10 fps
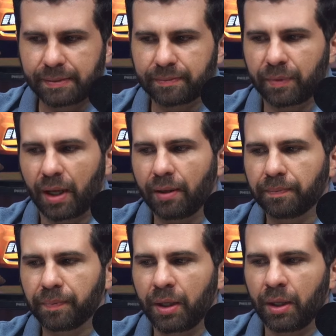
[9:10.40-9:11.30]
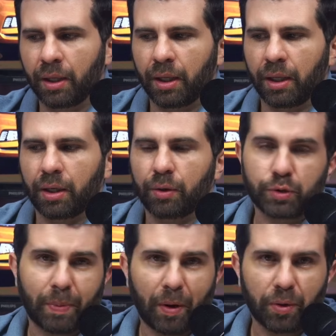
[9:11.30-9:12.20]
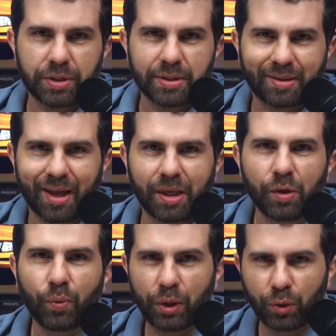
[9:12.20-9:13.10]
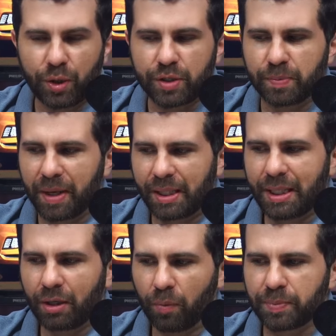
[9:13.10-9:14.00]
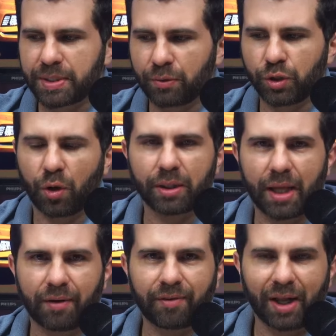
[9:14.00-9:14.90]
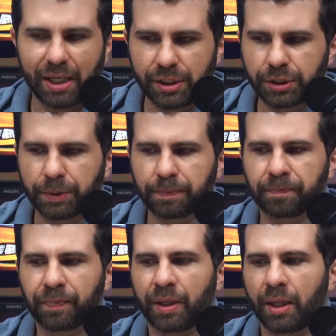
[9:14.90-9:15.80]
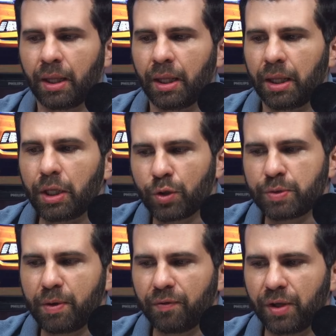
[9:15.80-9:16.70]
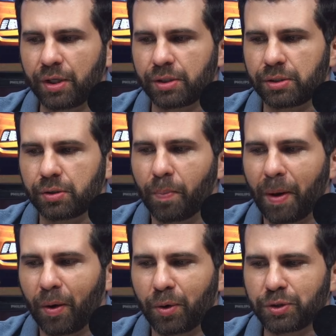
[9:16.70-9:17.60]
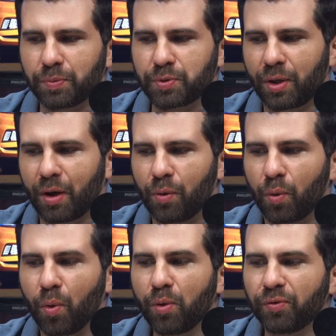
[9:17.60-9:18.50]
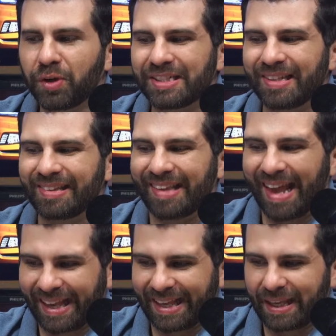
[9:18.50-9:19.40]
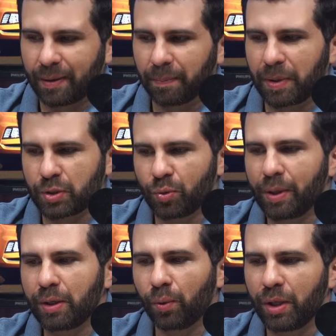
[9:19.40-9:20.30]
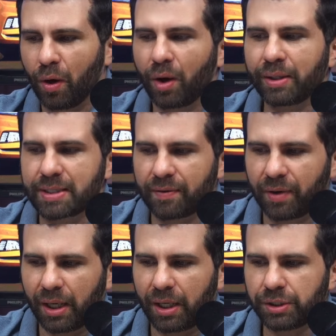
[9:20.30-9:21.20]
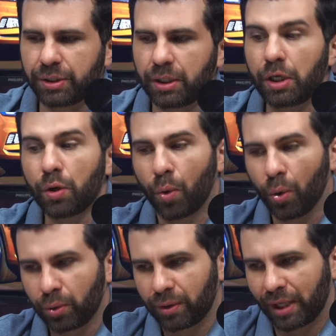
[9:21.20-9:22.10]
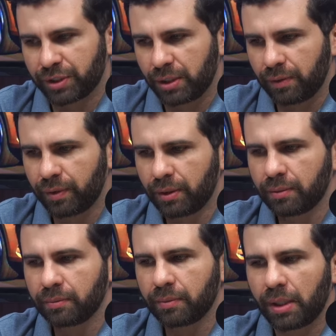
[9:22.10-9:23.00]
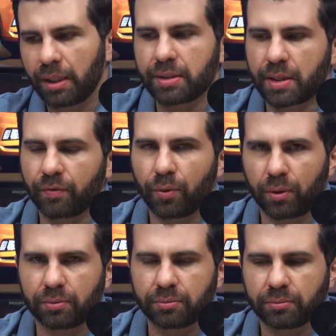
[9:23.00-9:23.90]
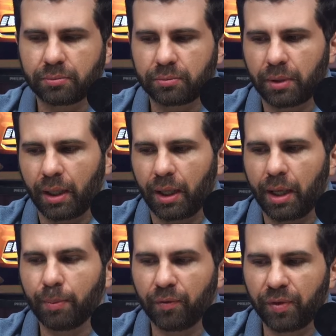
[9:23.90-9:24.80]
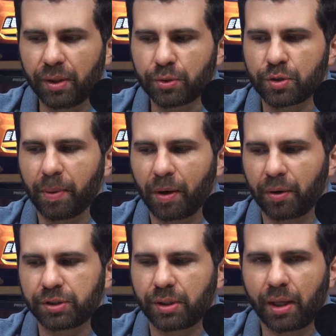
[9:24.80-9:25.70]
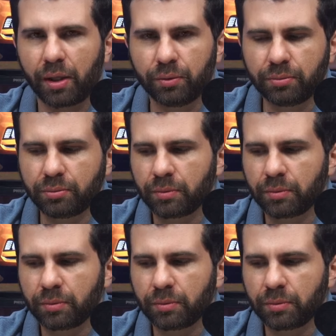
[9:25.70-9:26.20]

tá? Os pacotes Tech 1 e 2 perderam a opção de rodar Avalanche. Em 2020, o pacote opcional Comfort Tech passou a incluir rodas avalanche e couro native, itens que foram é, removidos do pacote Tech 1.